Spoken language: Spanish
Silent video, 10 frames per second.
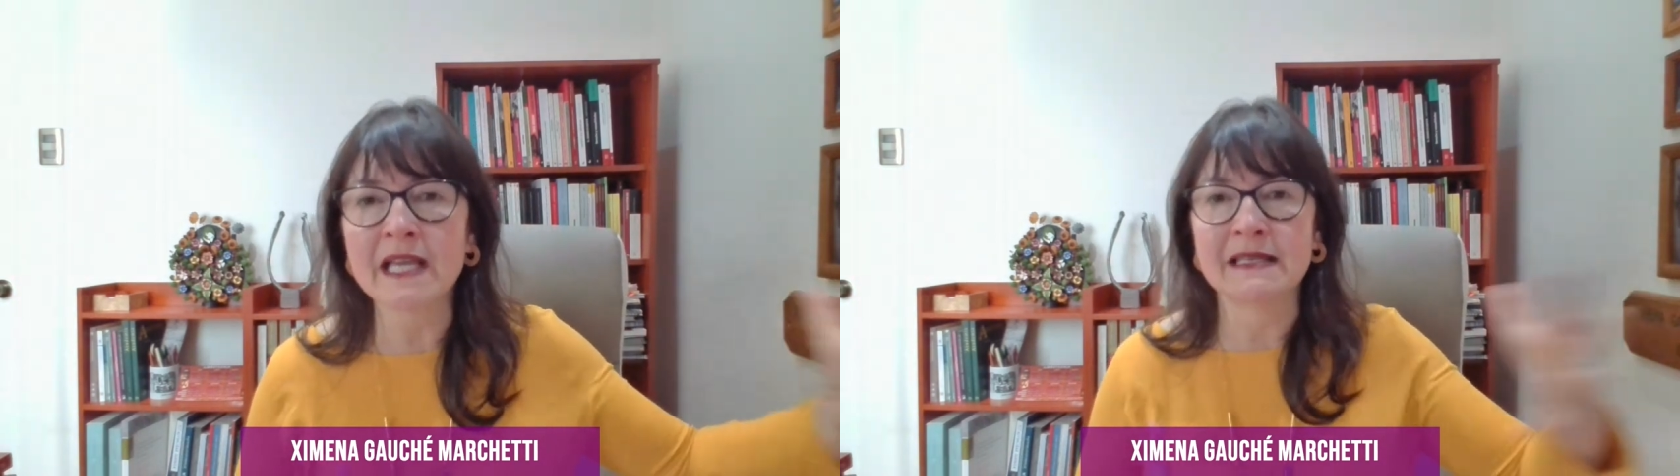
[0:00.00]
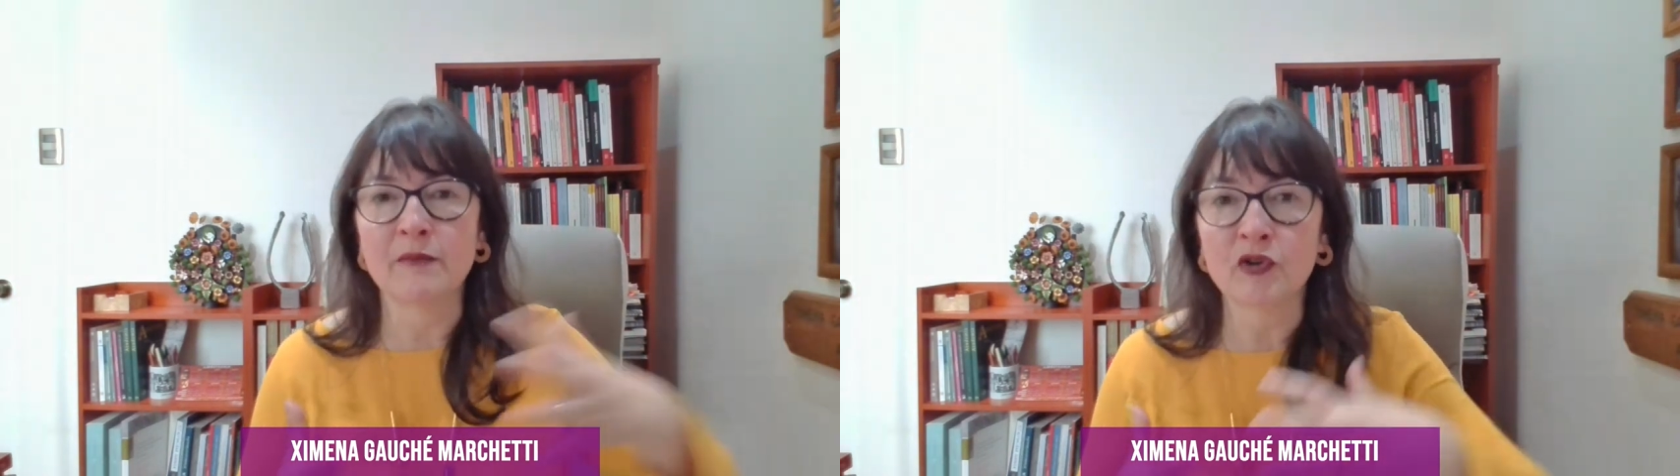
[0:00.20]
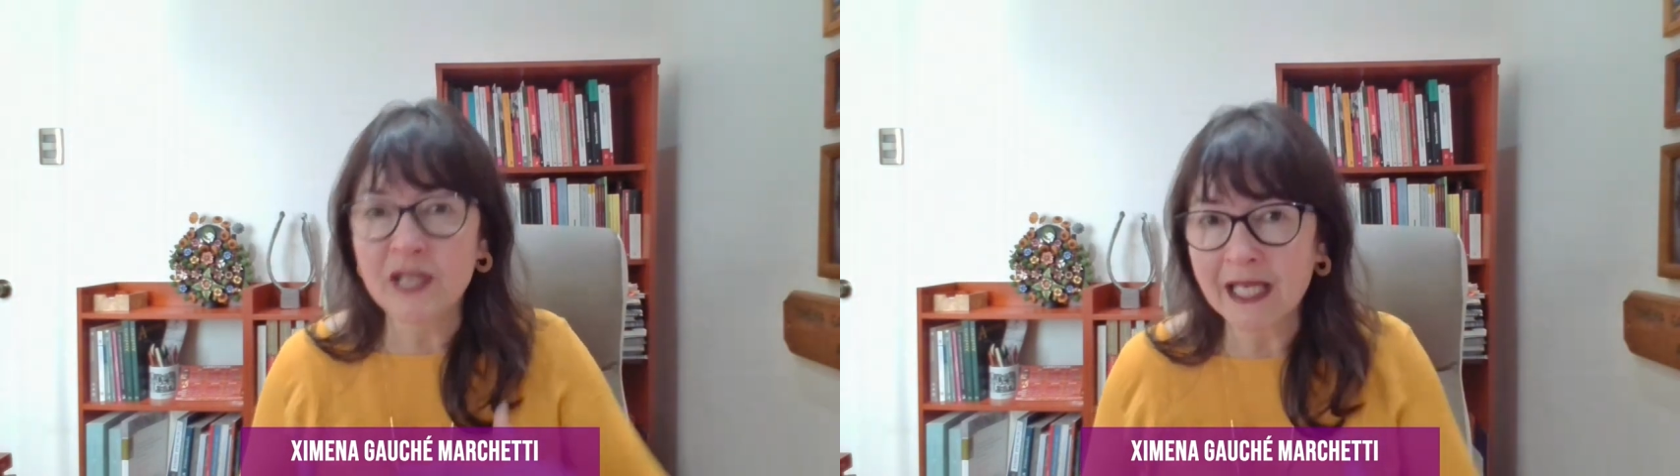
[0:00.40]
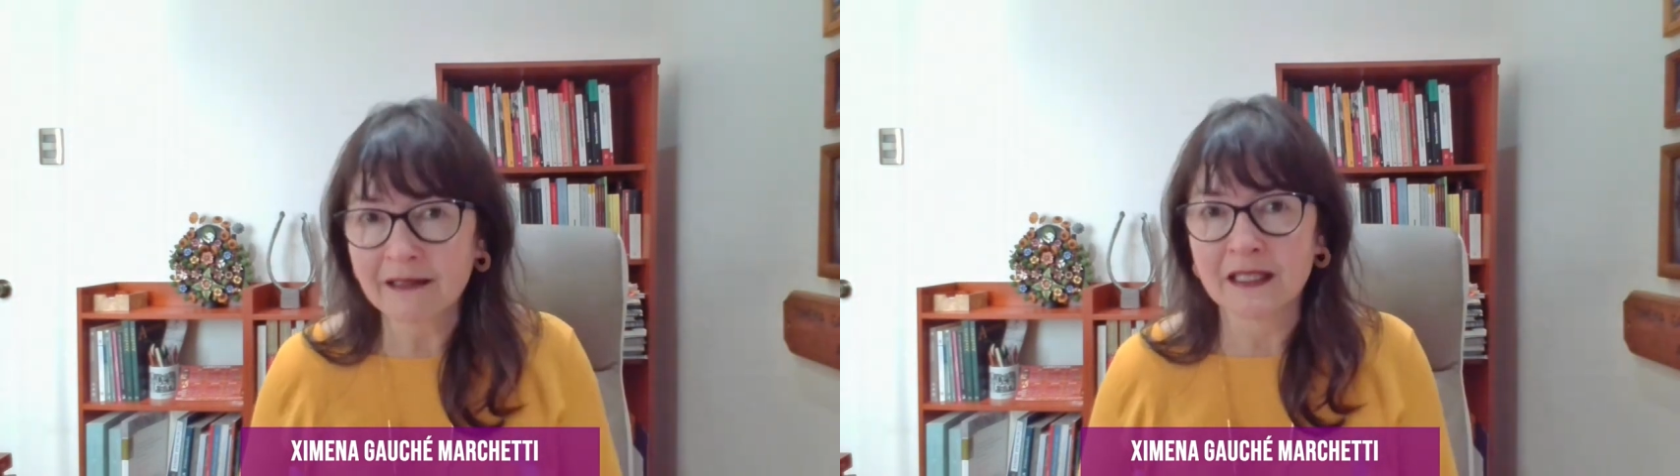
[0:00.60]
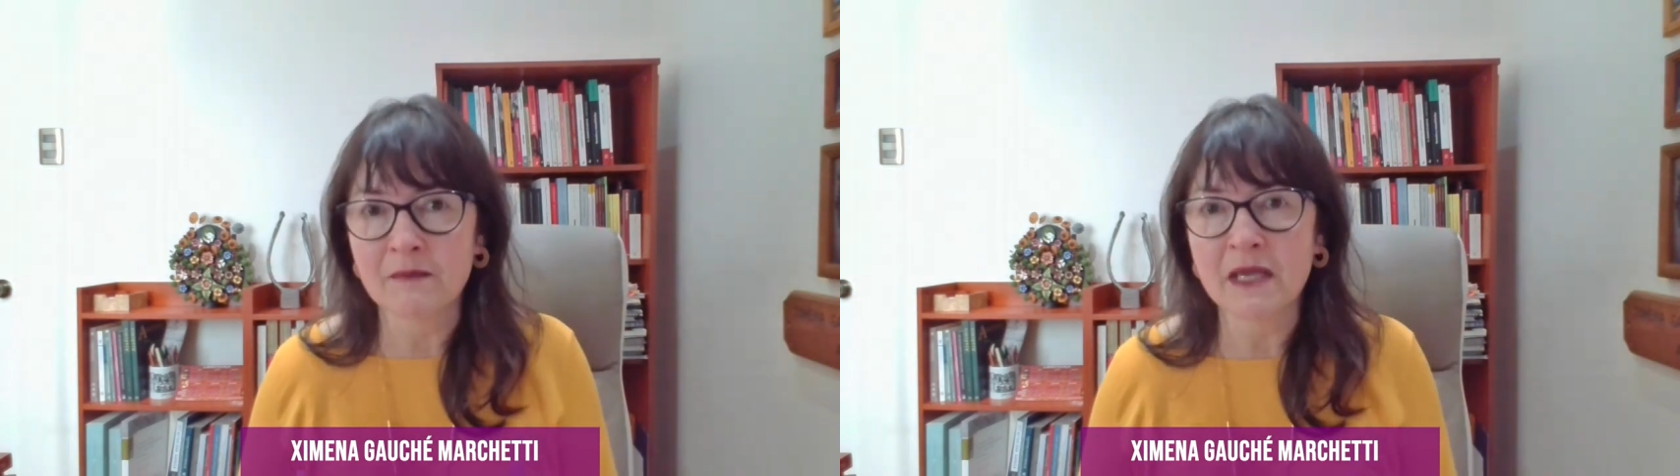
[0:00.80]
y se
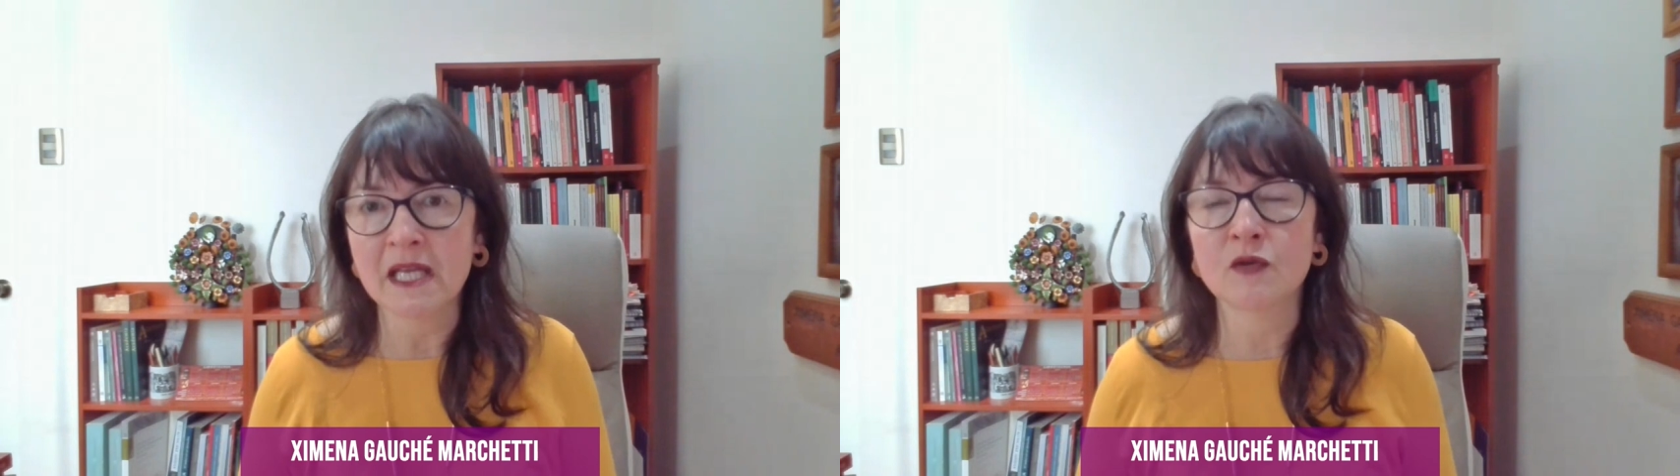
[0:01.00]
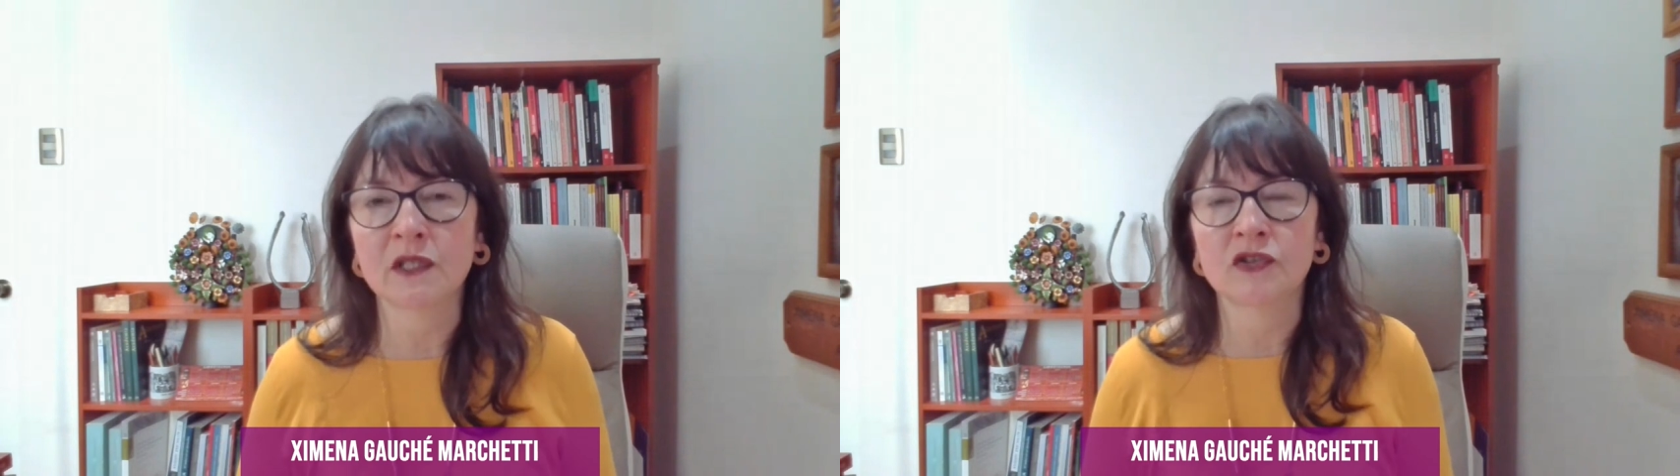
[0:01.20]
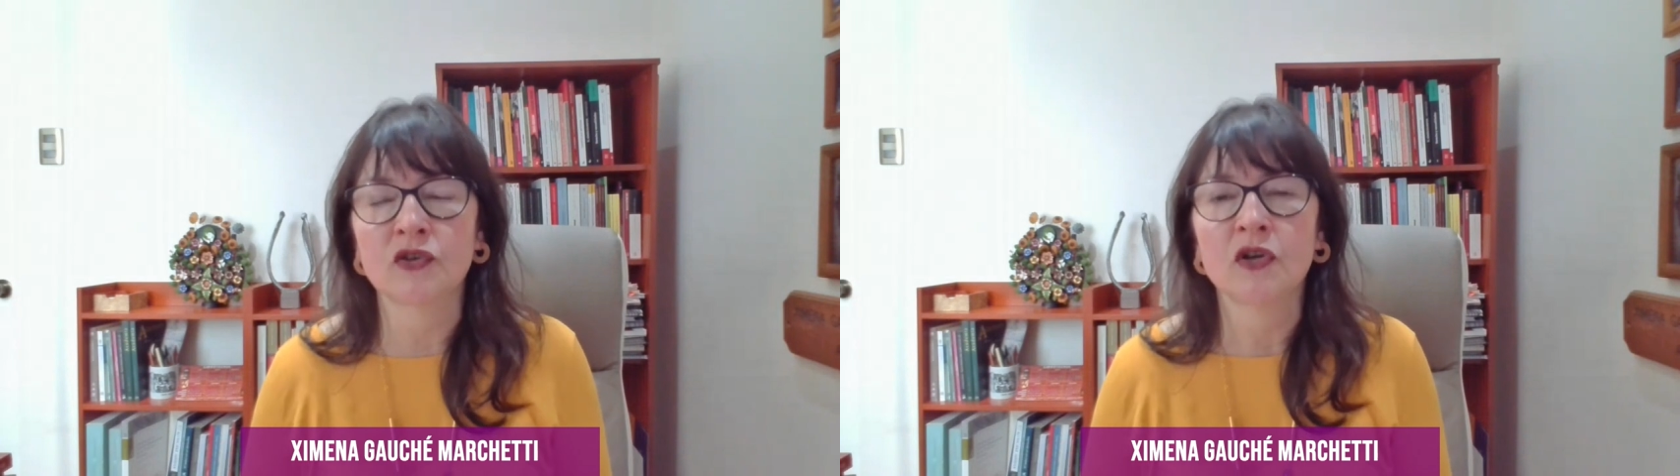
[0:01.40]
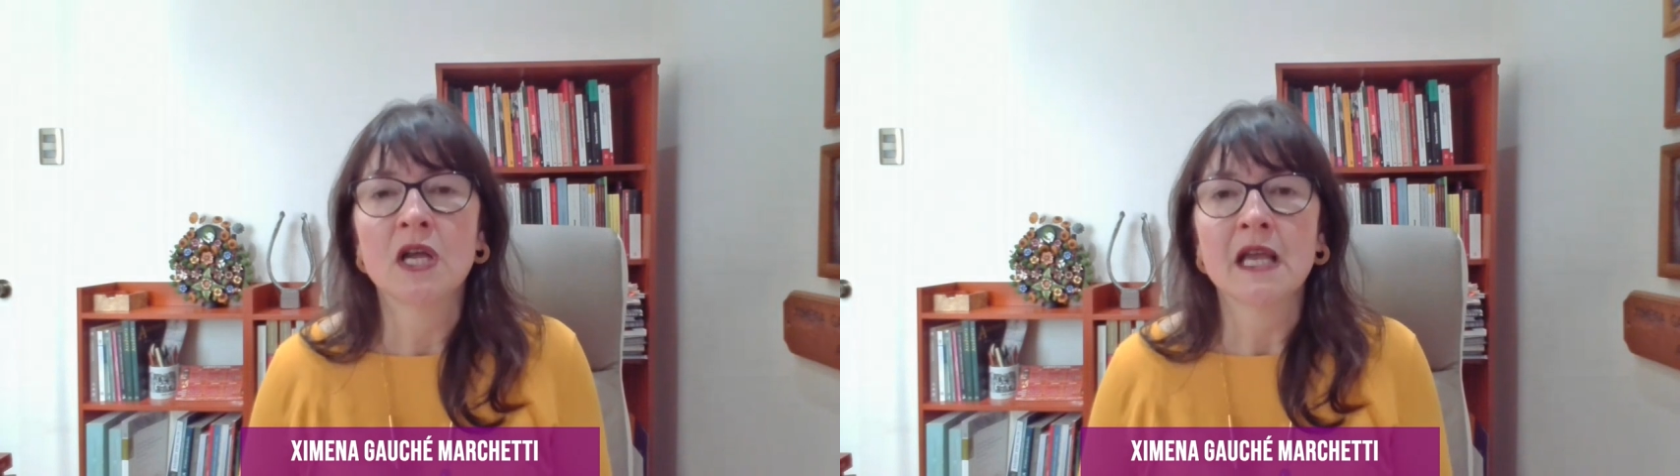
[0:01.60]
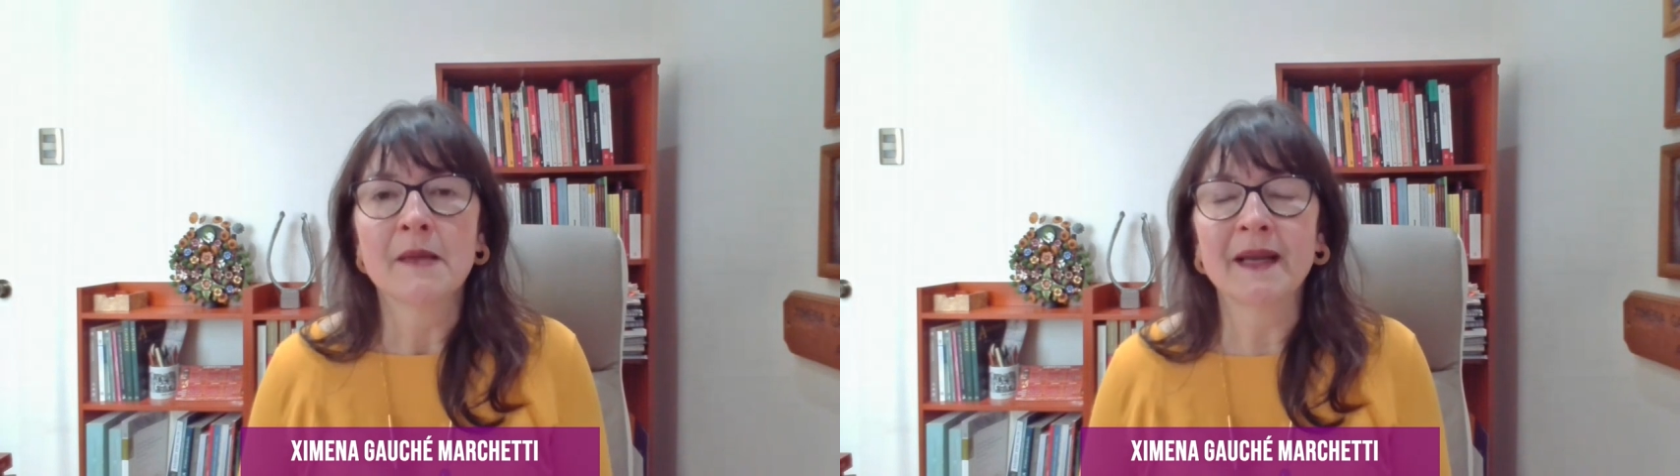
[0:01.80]
proyecta también en nuestro
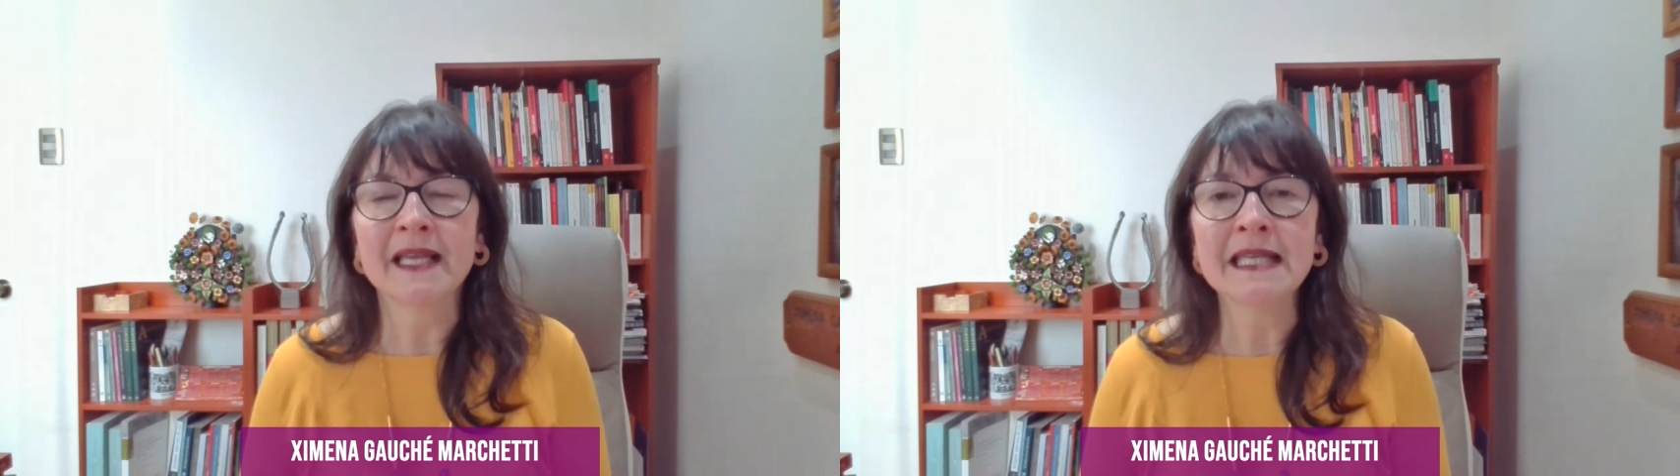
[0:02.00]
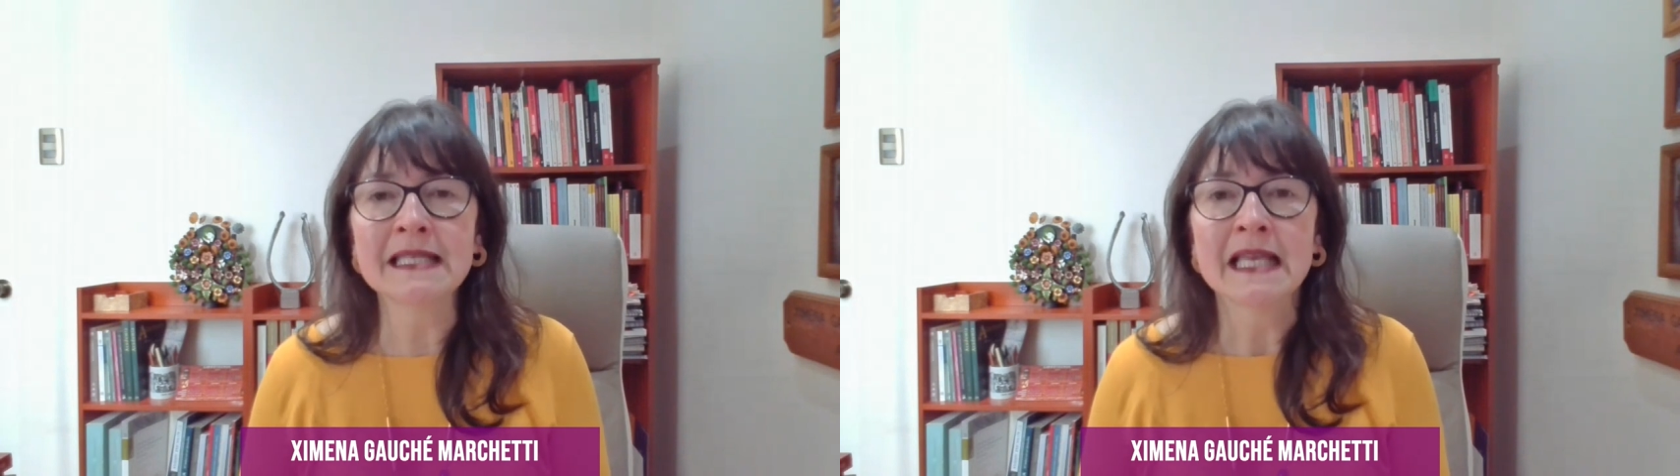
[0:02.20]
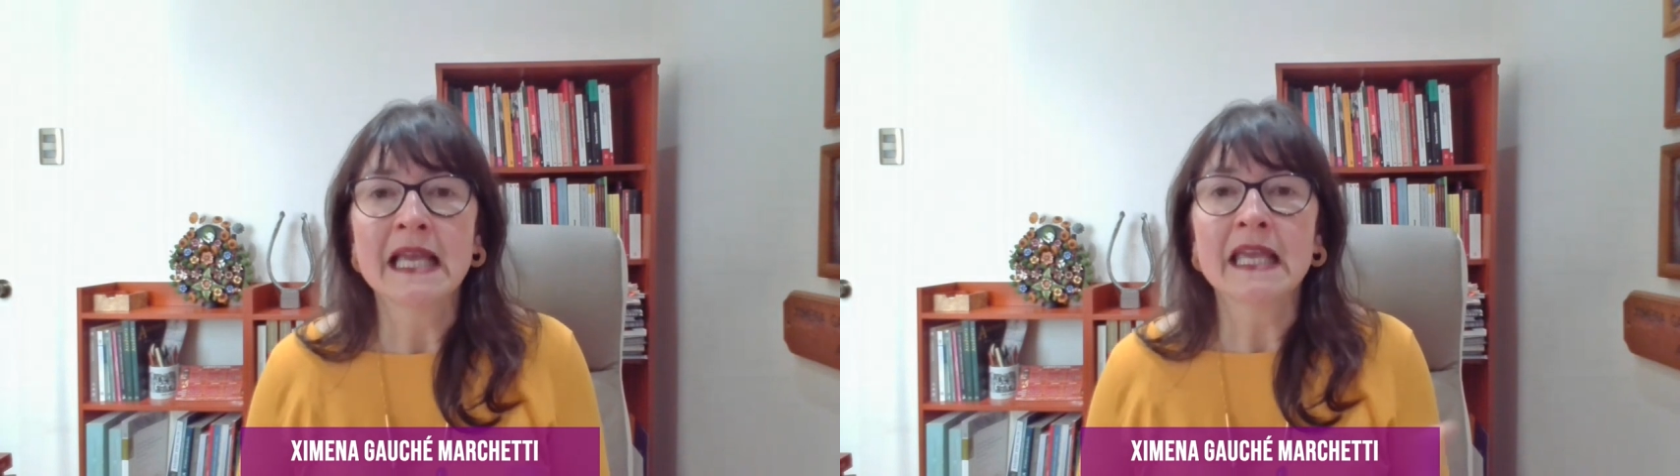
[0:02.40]
país,